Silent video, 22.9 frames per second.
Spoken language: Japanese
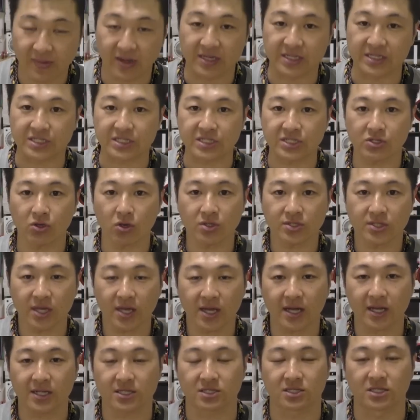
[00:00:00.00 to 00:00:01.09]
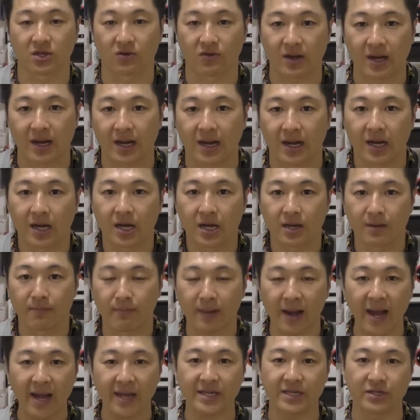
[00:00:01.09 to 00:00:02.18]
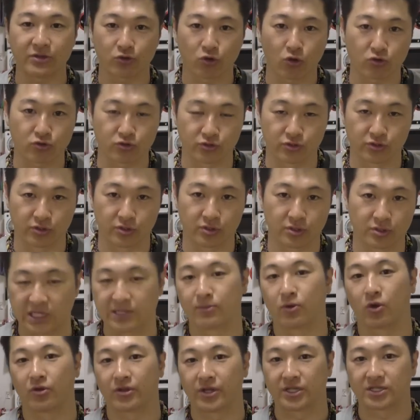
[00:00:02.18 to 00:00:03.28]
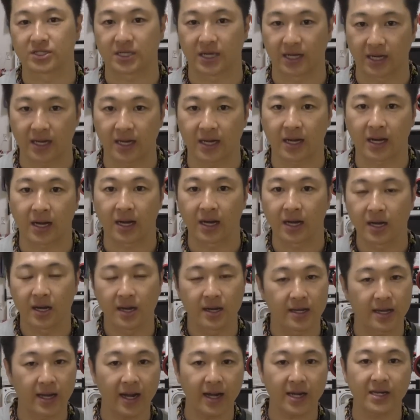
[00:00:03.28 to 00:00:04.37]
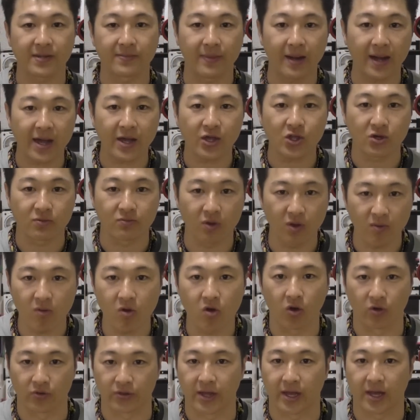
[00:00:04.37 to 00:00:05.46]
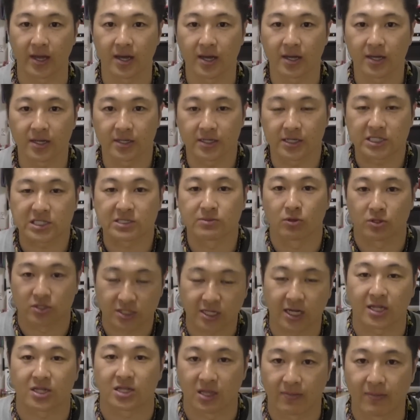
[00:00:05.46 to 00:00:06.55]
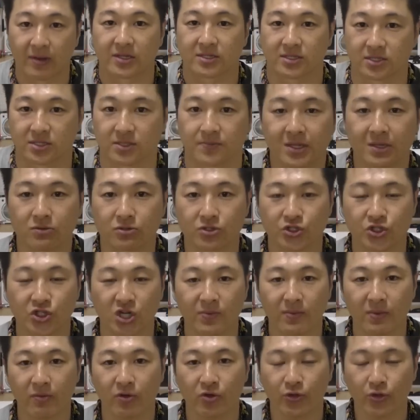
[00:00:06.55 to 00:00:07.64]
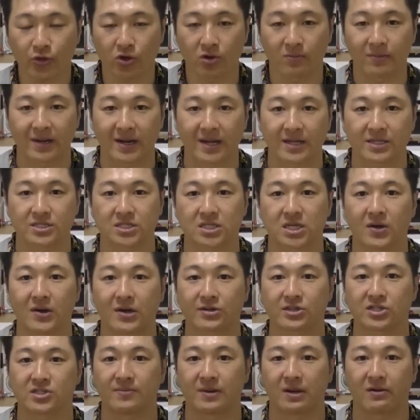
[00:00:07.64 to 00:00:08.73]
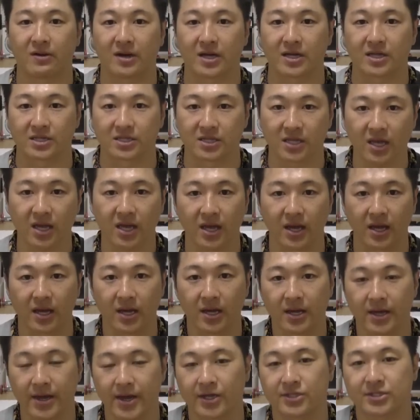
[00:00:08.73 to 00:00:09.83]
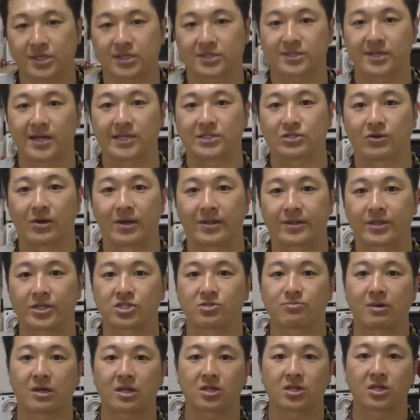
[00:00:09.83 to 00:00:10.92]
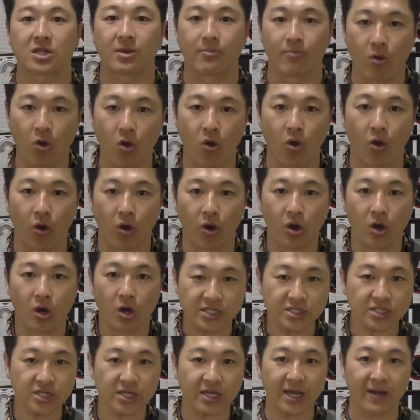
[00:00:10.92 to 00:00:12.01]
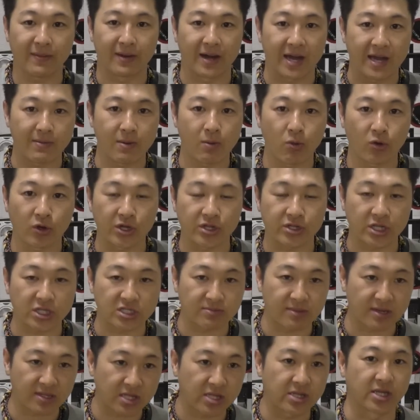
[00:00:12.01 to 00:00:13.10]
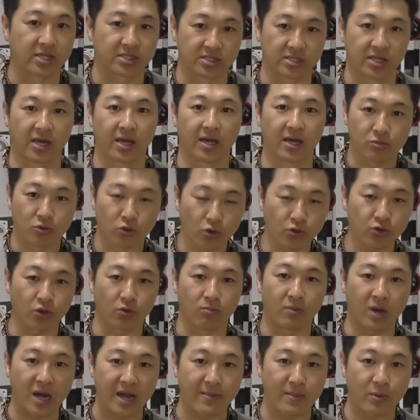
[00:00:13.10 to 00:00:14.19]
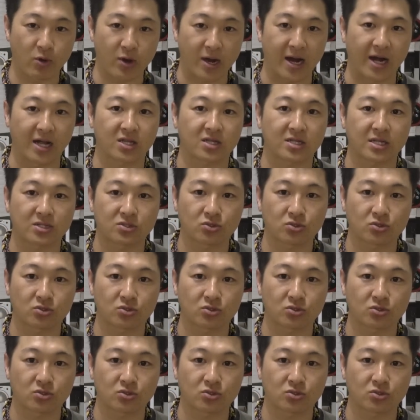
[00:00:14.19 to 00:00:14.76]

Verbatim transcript: まあ、日常生活では、前に動く生き物ですから、やはり前のももをねいつも使ってますで後ろももとのバランスが悪い場合でエクササイズをやってしまっても意識が前ももに行ってしまってですねどんどん前ももが発